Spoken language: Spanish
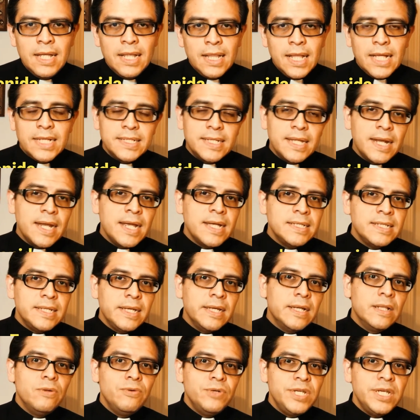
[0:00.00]
Las tareas
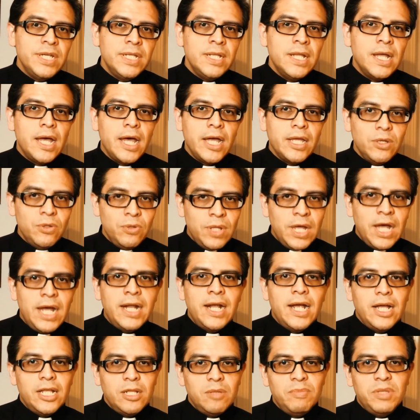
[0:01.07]
incluyen
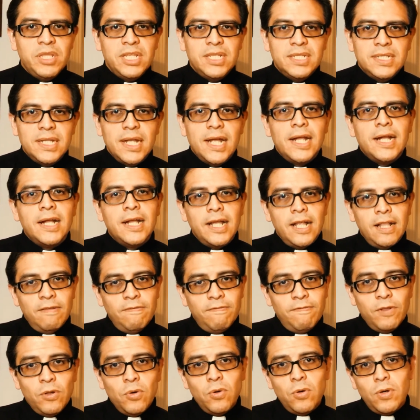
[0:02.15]
ayudar a administrar el
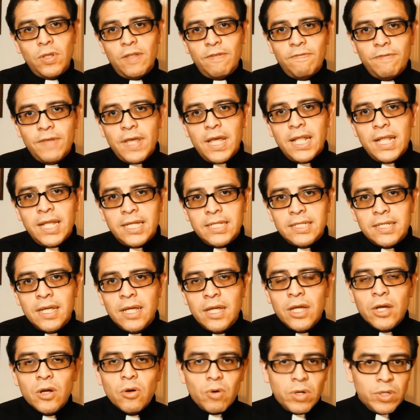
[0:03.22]
flujo de fieles
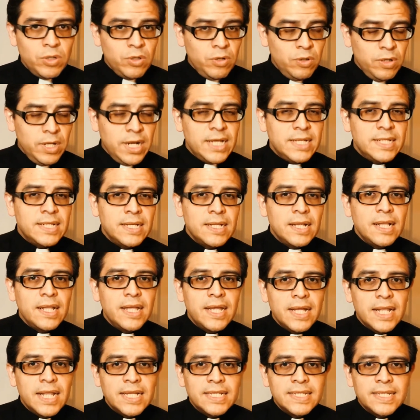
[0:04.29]
cuando ingresan a la
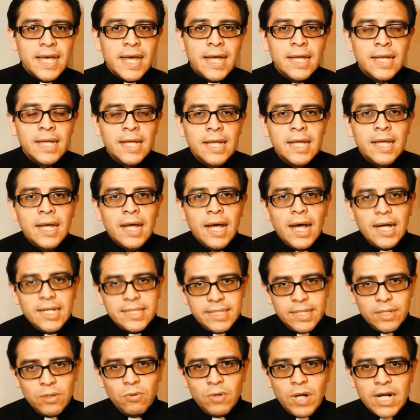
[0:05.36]
iglesia,
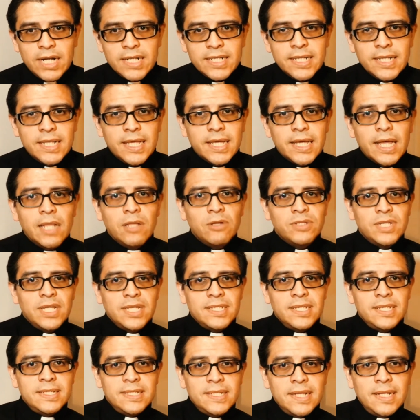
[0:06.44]
asegurarse de que los
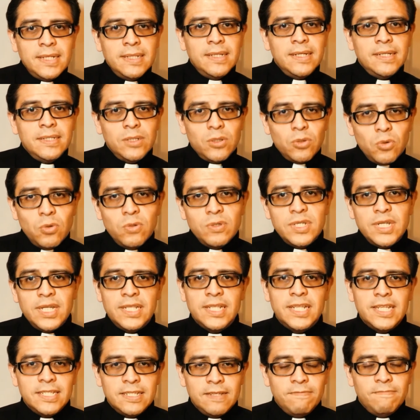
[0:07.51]
asistentes usen
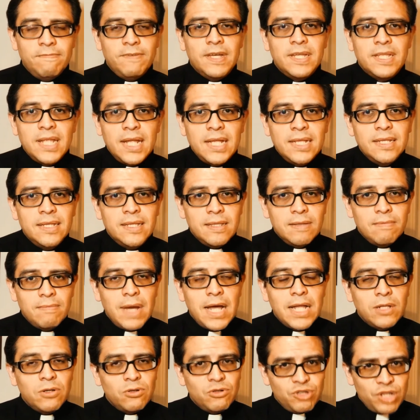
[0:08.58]
desinfectante de
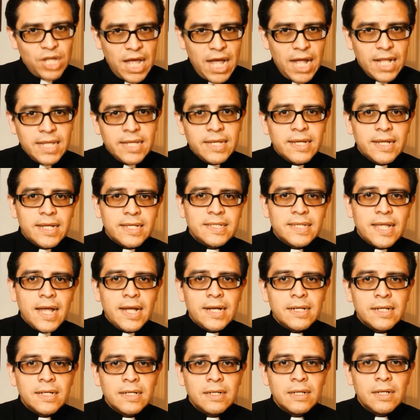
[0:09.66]
manos al
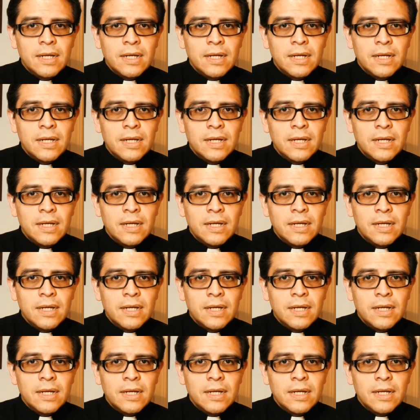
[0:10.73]
ingresar,